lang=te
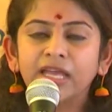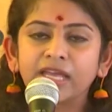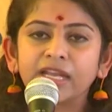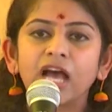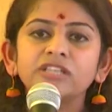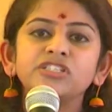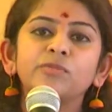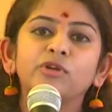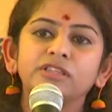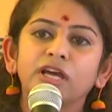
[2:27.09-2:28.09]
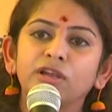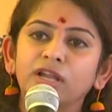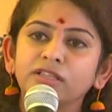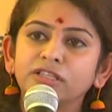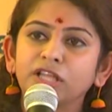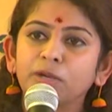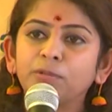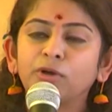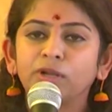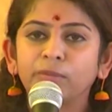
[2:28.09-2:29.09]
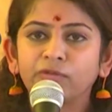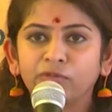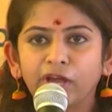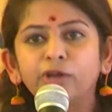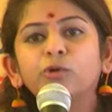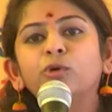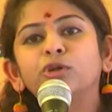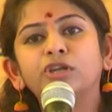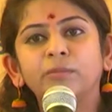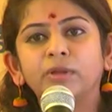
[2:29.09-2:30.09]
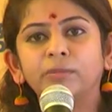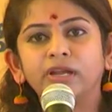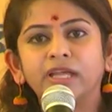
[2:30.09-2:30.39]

ఈ రాష్ట్రంలో ఉన్న తల్లులందరి తరఫున కూడా మేము వేడుకుంటున్నాం మిమ్మల్ని